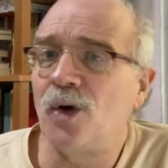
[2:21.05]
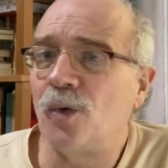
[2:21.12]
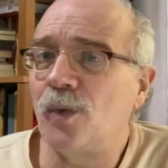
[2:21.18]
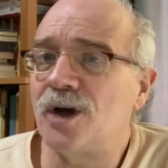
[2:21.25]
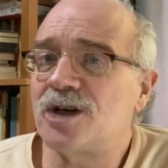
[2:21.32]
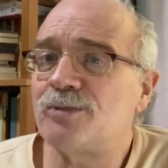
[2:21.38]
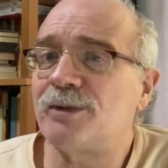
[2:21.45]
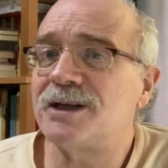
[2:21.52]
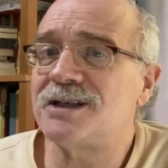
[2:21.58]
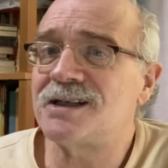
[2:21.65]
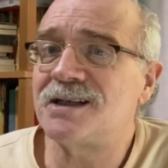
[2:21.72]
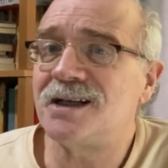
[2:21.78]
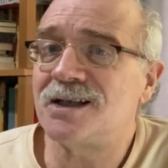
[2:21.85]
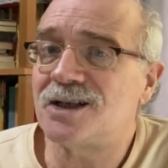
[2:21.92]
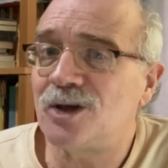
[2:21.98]
o
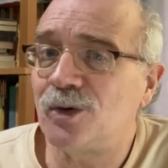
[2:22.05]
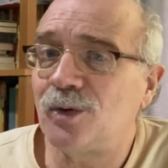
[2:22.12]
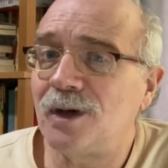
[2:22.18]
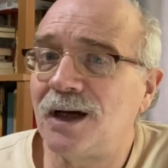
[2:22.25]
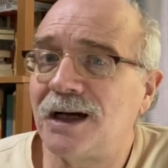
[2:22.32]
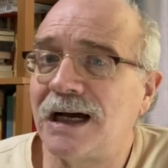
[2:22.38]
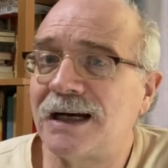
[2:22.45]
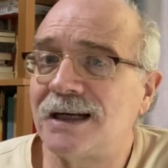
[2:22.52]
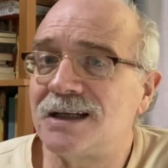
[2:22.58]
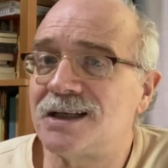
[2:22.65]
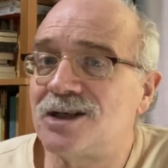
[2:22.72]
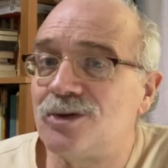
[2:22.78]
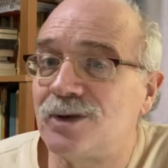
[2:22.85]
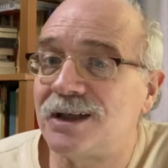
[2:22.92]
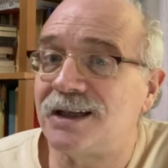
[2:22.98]
ex-presidente Lula
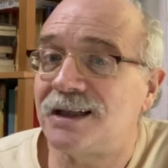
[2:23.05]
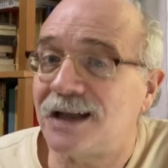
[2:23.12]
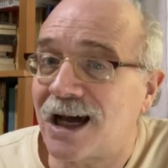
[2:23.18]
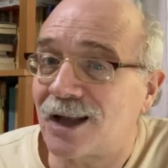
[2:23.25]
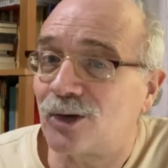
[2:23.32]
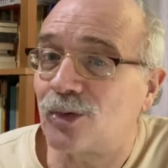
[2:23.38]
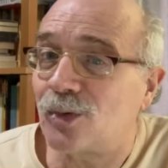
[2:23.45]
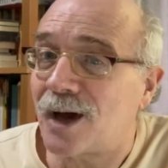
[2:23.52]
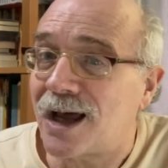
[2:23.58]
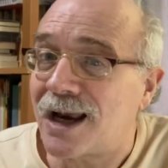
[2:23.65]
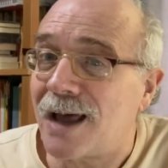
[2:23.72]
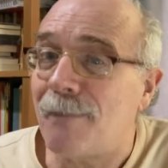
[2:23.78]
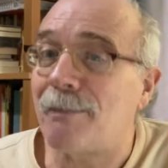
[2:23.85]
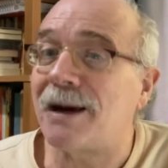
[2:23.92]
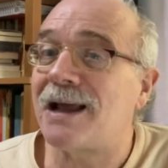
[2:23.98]
garantiu que
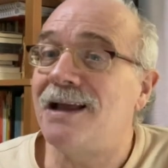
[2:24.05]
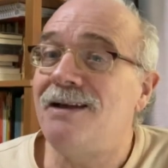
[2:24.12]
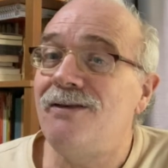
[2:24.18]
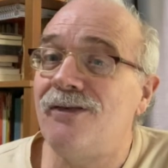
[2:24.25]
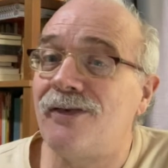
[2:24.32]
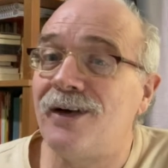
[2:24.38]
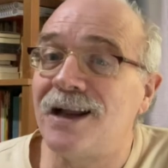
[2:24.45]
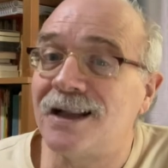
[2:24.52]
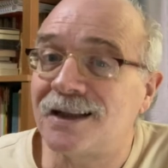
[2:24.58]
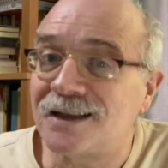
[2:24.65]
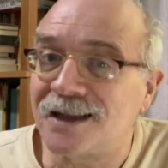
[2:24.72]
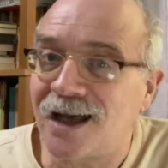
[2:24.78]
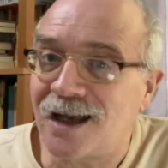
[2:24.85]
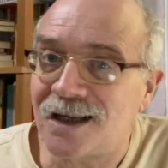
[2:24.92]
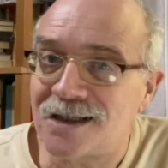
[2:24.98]
atuará para
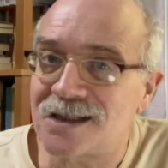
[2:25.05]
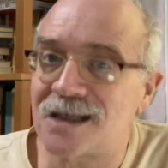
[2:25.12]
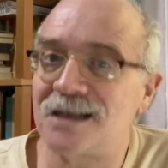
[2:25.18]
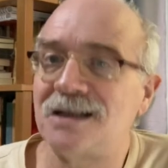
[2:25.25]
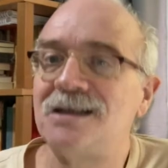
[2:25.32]
enfrentar essa